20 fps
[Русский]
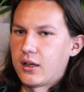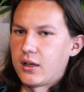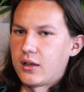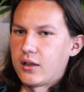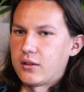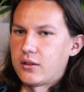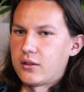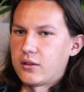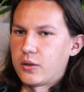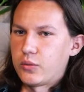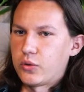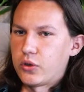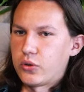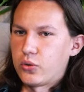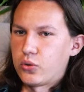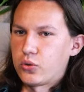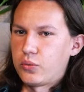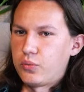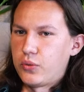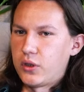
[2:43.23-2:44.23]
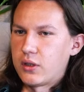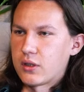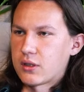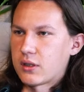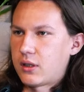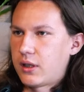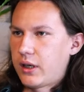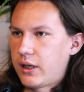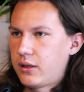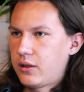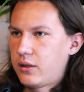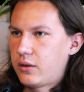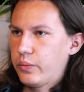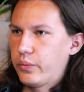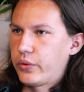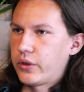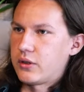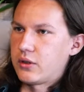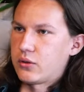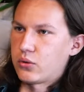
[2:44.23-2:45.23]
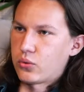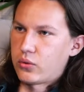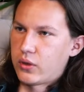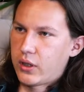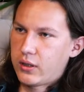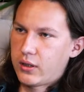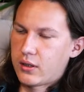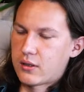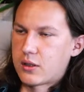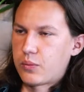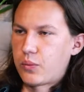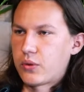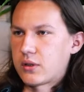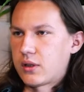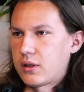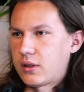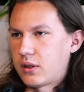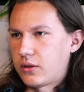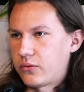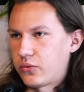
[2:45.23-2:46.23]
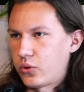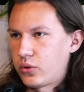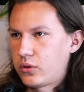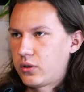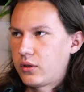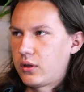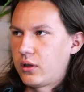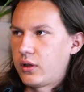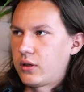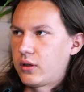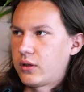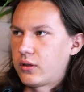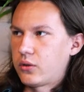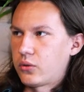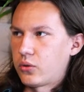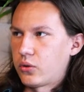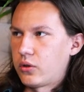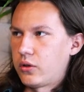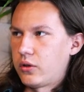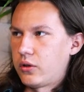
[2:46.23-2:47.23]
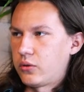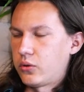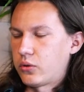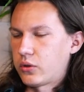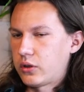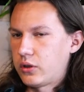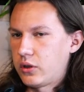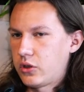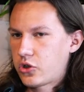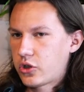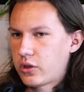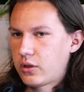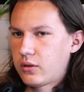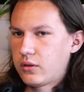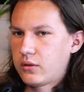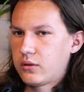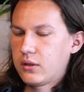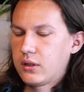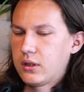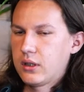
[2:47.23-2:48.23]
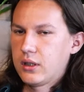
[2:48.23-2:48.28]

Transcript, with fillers: Они нам дают мини-задания пойти туда-то, записать того-то для той или иной книжки.